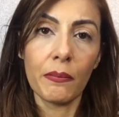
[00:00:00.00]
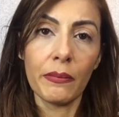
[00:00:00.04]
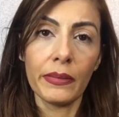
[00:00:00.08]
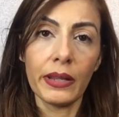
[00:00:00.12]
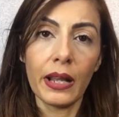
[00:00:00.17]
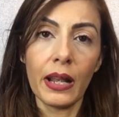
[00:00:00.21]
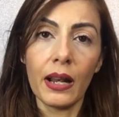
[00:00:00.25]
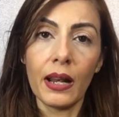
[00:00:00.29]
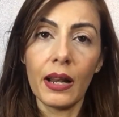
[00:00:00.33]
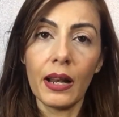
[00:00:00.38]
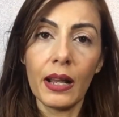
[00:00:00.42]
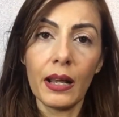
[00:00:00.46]

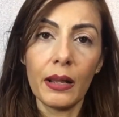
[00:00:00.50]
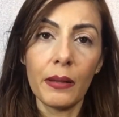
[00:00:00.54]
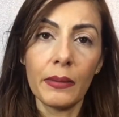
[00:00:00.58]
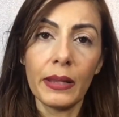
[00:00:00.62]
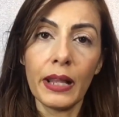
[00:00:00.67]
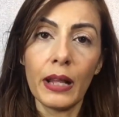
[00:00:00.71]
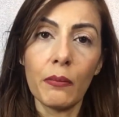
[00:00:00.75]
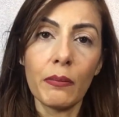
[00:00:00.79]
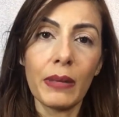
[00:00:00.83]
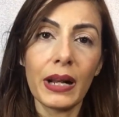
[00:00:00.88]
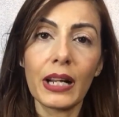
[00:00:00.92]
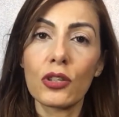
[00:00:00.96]
nel,
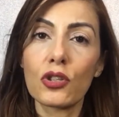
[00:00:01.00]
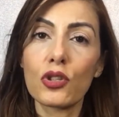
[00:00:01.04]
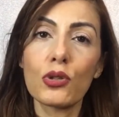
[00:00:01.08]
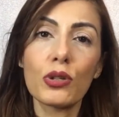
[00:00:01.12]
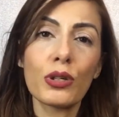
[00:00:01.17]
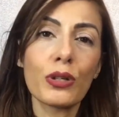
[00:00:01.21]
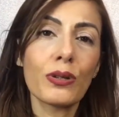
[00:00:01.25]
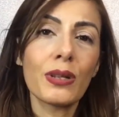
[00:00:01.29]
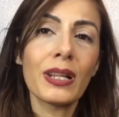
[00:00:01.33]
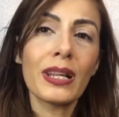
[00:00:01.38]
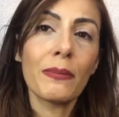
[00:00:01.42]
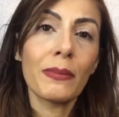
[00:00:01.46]
nel braccio
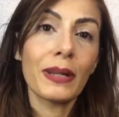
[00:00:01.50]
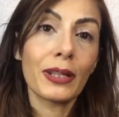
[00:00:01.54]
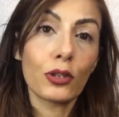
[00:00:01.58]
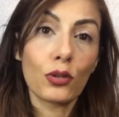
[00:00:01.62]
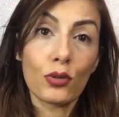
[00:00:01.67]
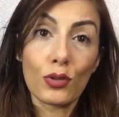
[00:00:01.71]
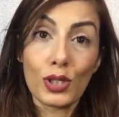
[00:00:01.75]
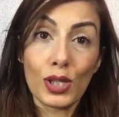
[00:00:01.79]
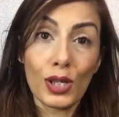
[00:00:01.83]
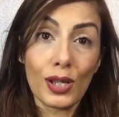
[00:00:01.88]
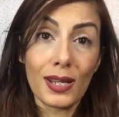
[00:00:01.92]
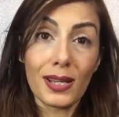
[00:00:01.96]
li, li
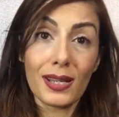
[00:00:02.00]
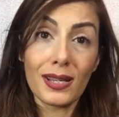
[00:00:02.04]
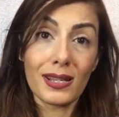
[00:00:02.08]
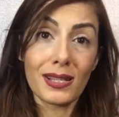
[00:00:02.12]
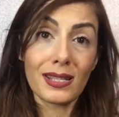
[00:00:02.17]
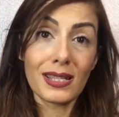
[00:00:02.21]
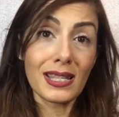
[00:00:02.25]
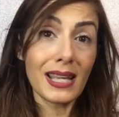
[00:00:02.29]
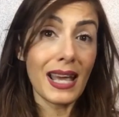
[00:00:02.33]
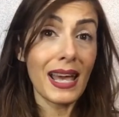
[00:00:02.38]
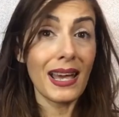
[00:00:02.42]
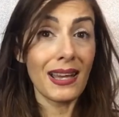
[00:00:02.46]
metto se,
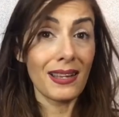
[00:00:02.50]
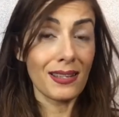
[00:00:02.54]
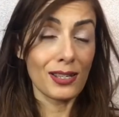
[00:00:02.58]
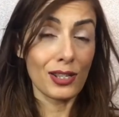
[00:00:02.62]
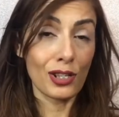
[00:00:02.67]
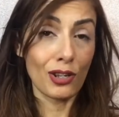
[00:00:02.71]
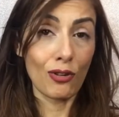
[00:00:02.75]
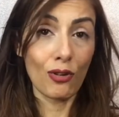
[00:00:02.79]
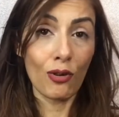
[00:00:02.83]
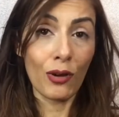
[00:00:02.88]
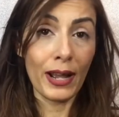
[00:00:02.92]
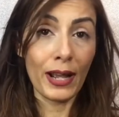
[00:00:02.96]
se,
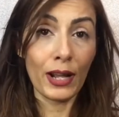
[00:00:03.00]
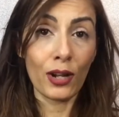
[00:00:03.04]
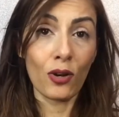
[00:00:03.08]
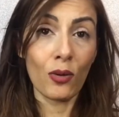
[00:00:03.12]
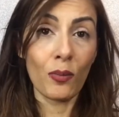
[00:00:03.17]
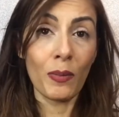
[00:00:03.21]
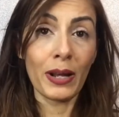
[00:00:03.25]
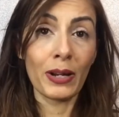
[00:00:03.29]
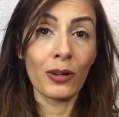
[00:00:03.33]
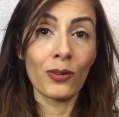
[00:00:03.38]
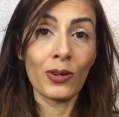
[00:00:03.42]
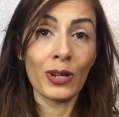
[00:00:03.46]
esco
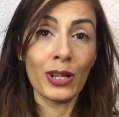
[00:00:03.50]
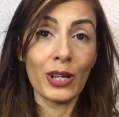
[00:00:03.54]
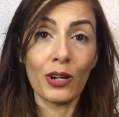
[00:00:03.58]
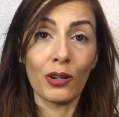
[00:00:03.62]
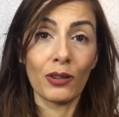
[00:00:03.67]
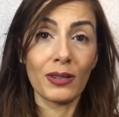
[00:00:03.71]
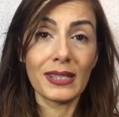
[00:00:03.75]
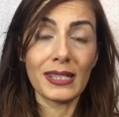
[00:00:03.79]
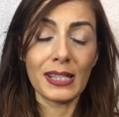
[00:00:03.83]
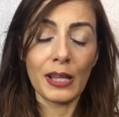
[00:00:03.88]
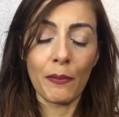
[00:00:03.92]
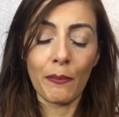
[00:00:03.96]
ecco ma non li
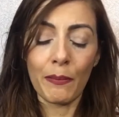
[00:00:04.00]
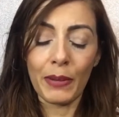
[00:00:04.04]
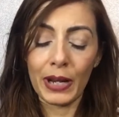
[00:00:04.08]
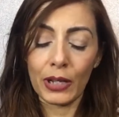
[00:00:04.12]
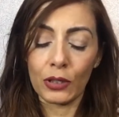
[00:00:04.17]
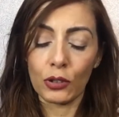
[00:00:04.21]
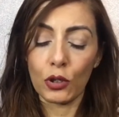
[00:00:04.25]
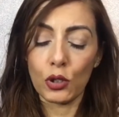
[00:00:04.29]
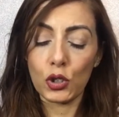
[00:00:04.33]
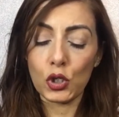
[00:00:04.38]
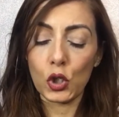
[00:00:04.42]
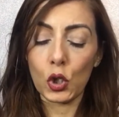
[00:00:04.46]
ho sempre
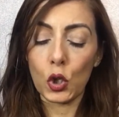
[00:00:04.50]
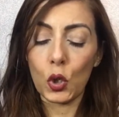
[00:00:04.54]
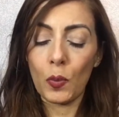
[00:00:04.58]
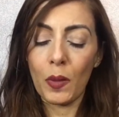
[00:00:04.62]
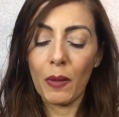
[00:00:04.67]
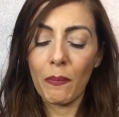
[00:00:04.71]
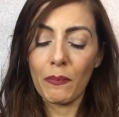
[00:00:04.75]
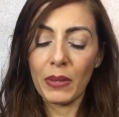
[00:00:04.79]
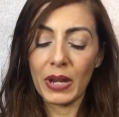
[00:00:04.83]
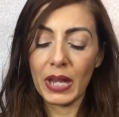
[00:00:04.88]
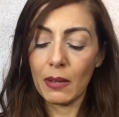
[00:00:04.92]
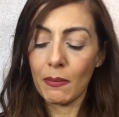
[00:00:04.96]
addosso
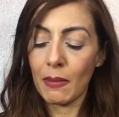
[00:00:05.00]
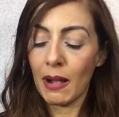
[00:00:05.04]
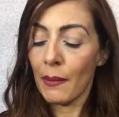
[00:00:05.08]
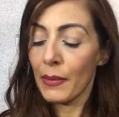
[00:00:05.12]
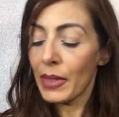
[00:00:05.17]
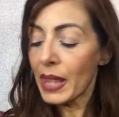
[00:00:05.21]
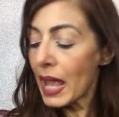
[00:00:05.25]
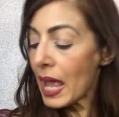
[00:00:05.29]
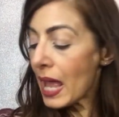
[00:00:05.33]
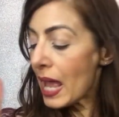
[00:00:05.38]
come prima